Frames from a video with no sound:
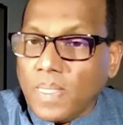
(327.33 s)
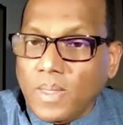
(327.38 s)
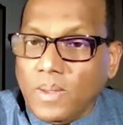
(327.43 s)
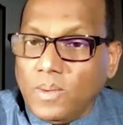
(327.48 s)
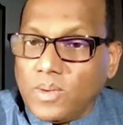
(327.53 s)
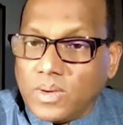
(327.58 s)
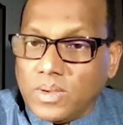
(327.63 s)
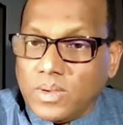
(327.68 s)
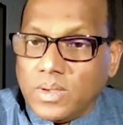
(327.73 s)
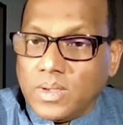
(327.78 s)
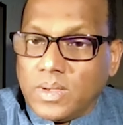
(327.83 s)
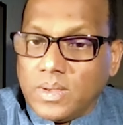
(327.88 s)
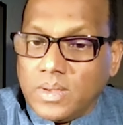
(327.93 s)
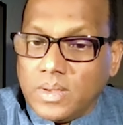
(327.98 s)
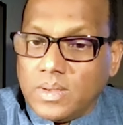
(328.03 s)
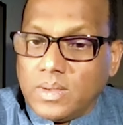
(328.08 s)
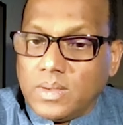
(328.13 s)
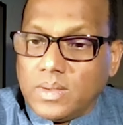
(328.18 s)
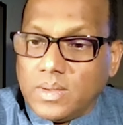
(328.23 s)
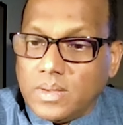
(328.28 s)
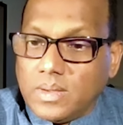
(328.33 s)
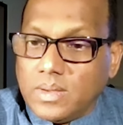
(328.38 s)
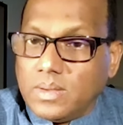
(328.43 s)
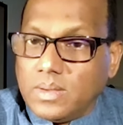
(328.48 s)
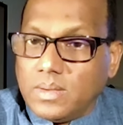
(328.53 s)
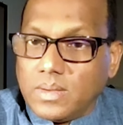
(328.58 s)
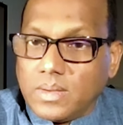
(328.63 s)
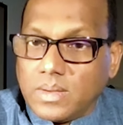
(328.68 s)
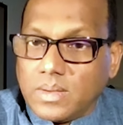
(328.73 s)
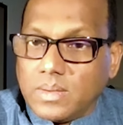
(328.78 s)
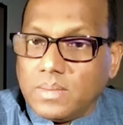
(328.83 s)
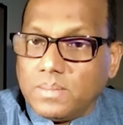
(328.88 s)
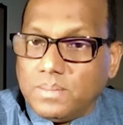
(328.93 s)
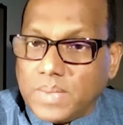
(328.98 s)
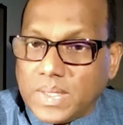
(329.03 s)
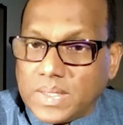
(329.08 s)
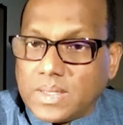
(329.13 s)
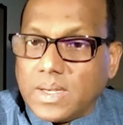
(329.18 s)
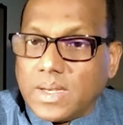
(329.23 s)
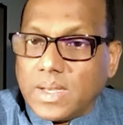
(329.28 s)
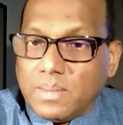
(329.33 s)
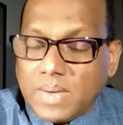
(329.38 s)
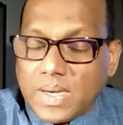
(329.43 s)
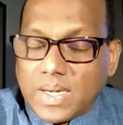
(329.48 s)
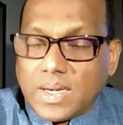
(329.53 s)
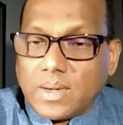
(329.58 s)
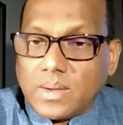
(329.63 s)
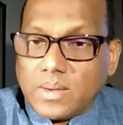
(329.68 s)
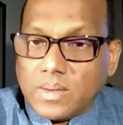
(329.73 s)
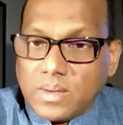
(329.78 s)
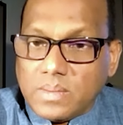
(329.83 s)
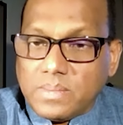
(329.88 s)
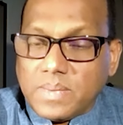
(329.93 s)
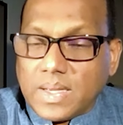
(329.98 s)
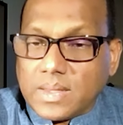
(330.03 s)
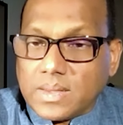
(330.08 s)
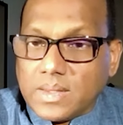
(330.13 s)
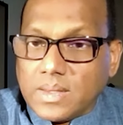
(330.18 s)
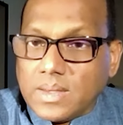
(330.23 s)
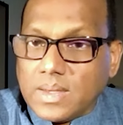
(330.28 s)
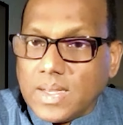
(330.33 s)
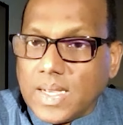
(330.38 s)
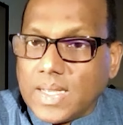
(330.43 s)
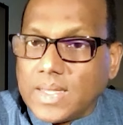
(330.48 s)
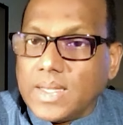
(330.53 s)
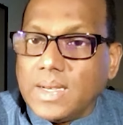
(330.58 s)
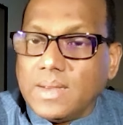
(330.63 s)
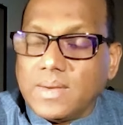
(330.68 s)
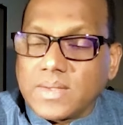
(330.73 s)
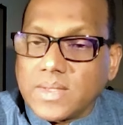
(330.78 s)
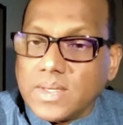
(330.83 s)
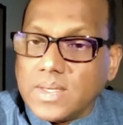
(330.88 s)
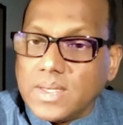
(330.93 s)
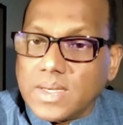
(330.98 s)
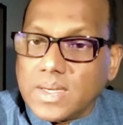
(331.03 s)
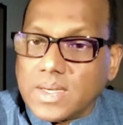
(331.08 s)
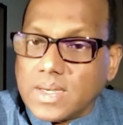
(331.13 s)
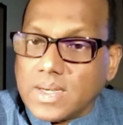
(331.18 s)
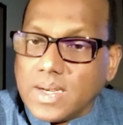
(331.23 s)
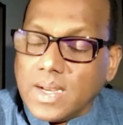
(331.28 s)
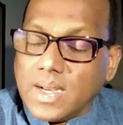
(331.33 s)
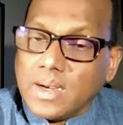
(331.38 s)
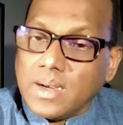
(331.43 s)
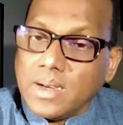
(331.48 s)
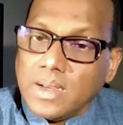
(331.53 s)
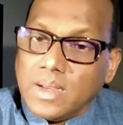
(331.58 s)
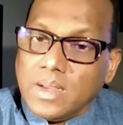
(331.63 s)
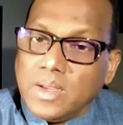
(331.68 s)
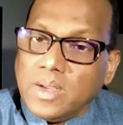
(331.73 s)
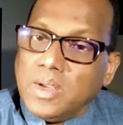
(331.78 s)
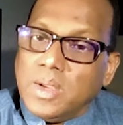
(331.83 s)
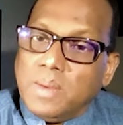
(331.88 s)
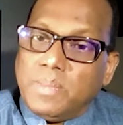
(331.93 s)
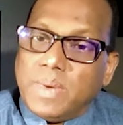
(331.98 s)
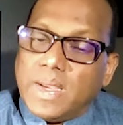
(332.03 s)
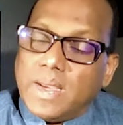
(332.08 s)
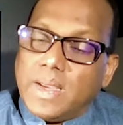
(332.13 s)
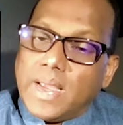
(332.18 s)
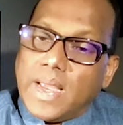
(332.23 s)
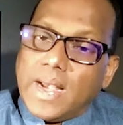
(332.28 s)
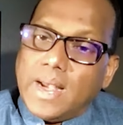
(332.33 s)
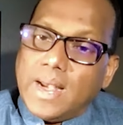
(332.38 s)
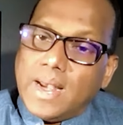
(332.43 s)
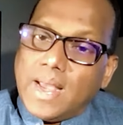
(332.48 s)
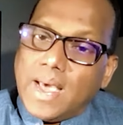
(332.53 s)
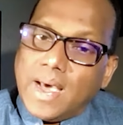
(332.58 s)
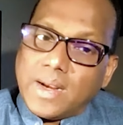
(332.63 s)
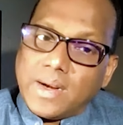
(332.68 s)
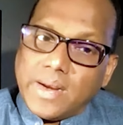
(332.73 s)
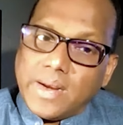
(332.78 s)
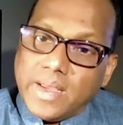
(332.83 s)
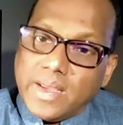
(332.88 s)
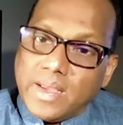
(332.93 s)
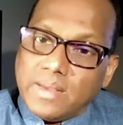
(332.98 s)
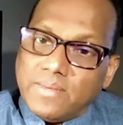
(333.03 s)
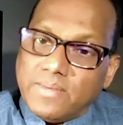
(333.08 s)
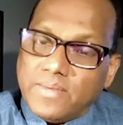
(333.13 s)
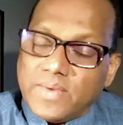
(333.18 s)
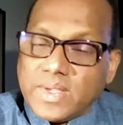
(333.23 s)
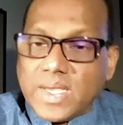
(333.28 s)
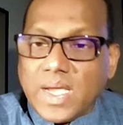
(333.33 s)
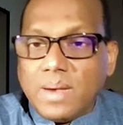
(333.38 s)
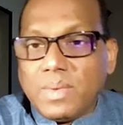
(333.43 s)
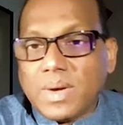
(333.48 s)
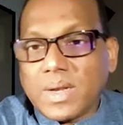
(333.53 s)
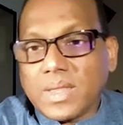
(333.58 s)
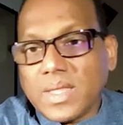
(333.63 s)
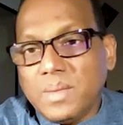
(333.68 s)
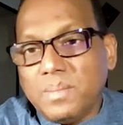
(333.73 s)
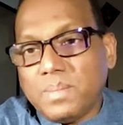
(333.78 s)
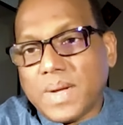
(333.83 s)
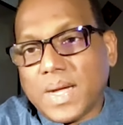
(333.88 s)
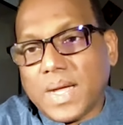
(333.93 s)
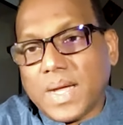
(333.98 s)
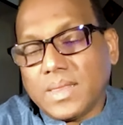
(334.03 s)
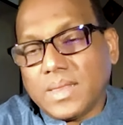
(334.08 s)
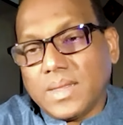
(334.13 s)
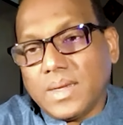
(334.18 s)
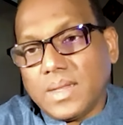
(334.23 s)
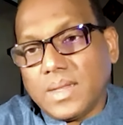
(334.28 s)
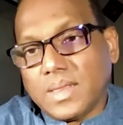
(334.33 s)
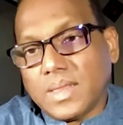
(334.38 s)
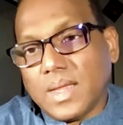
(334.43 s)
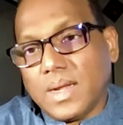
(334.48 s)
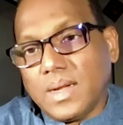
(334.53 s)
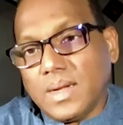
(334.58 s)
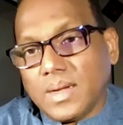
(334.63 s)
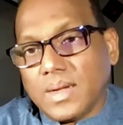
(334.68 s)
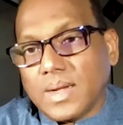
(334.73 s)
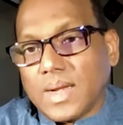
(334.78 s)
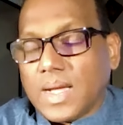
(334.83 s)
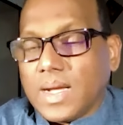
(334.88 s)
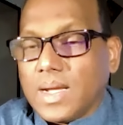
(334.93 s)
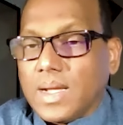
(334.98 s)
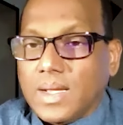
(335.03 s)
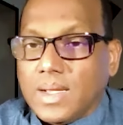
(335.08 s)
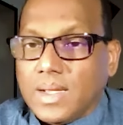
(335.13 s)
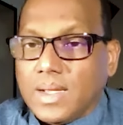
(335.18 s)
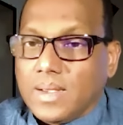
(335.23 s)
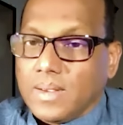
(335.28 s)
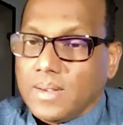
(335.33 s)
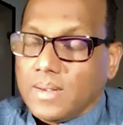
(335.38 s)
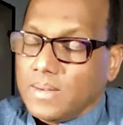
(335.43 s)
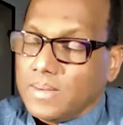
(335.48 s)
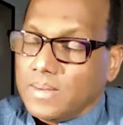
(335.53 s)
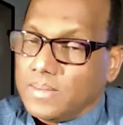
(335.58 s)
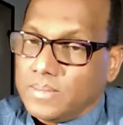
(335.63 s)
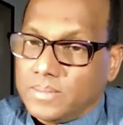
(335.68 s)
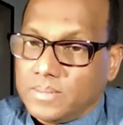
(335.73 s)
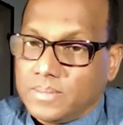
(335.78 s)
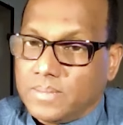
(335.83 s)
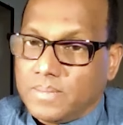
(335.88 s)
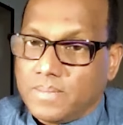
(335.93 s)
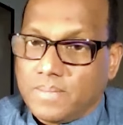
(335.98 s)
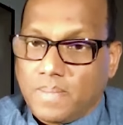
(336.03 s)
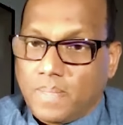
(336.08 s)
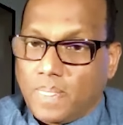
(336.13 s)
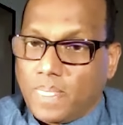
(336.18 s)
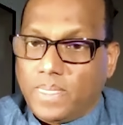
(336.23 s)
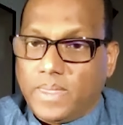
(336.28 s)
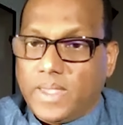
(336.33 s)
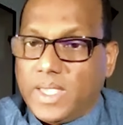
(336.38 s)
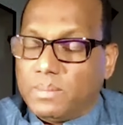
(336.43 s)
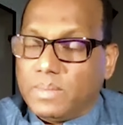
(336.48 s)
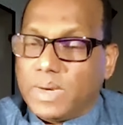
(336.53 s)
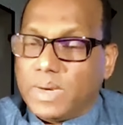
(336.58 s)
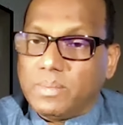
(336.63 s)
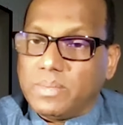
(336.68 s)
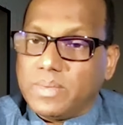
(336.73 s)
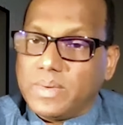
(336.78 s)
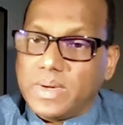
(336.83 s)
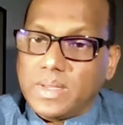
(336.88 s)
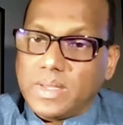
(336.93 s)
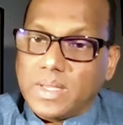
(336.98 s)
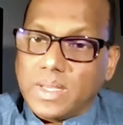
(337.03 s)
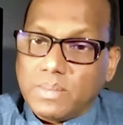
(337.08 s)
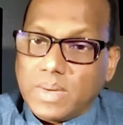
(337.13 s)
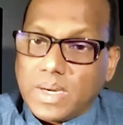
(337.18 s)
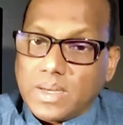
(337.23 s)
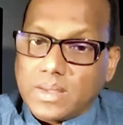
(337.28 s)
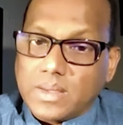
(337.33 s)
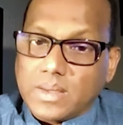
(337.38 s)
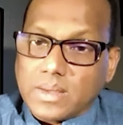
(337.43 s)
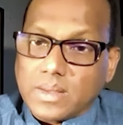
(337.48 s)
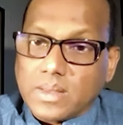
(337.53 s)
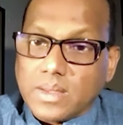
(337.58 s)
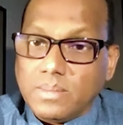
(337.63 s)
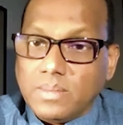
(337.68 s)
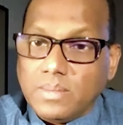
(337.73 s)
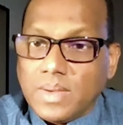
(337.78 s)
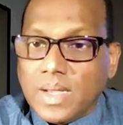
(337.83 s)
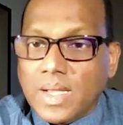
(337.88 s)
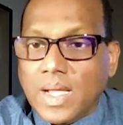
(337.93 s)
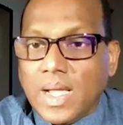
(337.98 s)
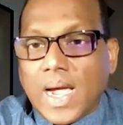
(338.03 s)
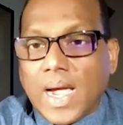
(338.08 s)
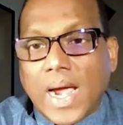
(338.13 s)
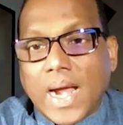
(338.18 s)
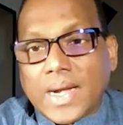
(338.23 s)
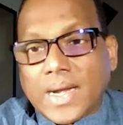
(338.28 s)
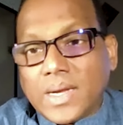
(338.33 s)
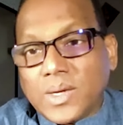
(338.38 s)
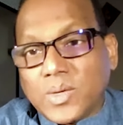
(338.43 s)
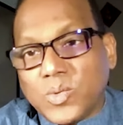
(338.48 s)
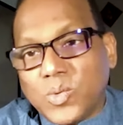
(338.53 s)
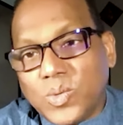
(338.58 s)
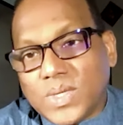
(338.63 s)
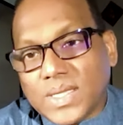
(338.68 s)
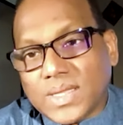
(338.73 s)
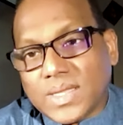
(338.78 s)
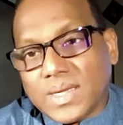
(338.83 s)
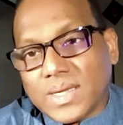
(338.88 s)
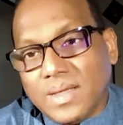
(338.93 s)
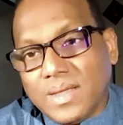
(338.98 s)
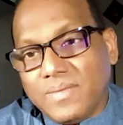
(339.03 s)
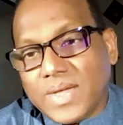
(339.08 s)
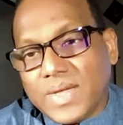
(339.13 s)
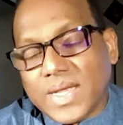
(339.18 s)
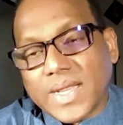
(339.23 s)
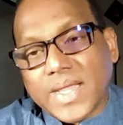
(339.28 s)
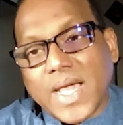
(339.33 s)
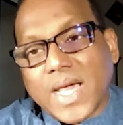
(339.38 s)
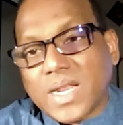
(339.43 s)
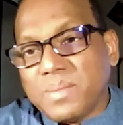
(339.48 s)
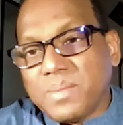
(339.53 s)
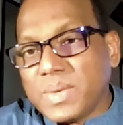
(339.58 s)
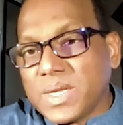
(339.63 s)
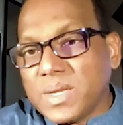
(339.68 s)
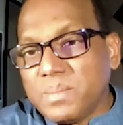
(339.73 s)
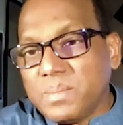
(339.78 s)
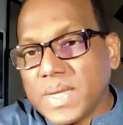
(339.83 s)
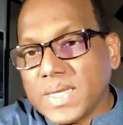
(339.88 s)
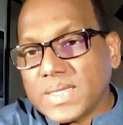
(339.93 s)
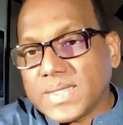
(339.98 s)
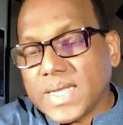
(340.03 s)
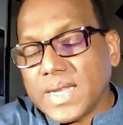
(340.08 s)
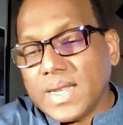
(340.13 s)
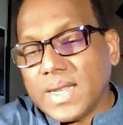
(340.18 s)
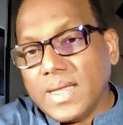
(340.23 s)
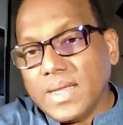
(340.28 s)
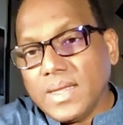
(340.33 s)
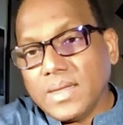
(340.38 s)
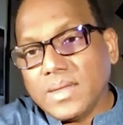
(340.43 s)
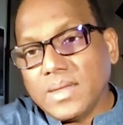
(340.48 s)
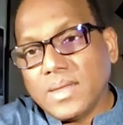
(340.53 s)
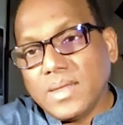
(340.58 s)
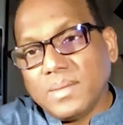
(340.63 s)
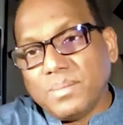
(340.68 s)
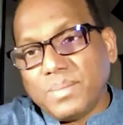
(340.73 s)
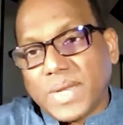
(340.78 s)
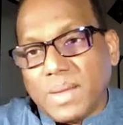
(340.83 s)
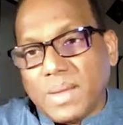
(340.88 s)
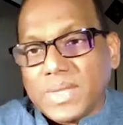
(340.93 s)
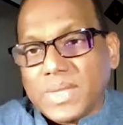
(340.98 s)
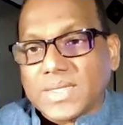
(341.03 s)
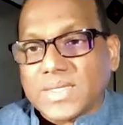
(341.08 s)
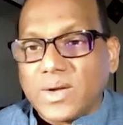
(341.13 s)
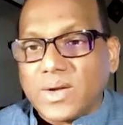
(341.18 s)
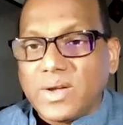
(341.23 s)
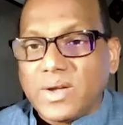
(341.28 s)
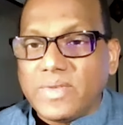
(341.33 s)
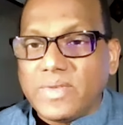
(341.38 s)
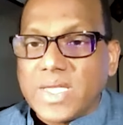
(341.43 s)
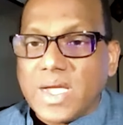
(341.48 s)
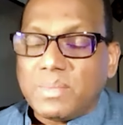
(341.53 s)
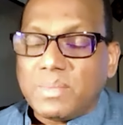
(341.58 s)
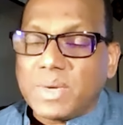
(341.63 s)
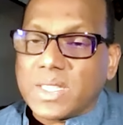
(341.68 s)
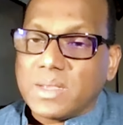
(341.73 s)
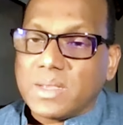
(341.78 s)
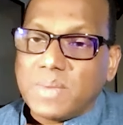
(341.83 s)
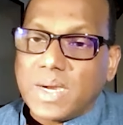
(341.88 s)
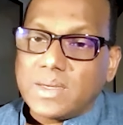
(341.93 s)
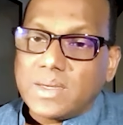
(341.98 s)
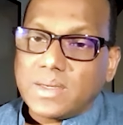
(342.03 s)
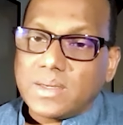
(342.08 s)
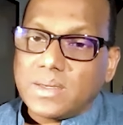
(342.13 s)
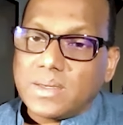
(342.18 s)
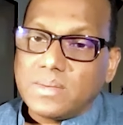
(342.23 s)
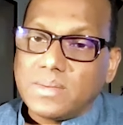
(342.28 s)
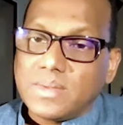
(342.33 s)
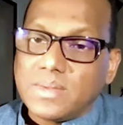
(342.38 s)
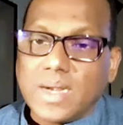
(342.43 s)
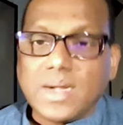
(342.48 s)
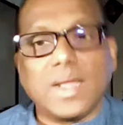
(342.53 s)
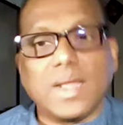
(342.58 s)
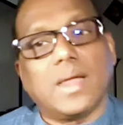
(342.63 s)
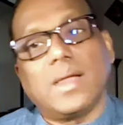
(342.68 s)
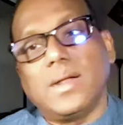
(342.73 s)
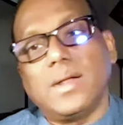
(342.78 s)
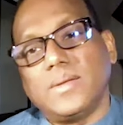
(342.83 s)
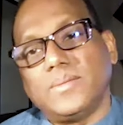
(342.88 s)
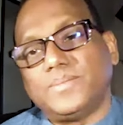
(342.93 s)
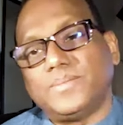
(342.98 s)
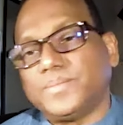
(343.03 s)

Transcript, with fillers: ஒரு பத்திரிகை மாநாடு ஒன்று பார்த்தேன் அதில் அவர் சொல்லியிருக்கின்றார் இப்போ எல்லாருடைய விஞ்ஞாபனத்தையும் பார்த்துட்டு தான் நாங்கள் தீர்மானிப்போம் என்று தீர்மானிச்சிருந்தோம் ஆனால் கூட்டத்தில் வேறு யாரை பற்றியும் பேச இல்லை பிரேமதாஸ் அவருடைய விஞ்ஞாபனத்தை மட்டும்தான் நாங்கள்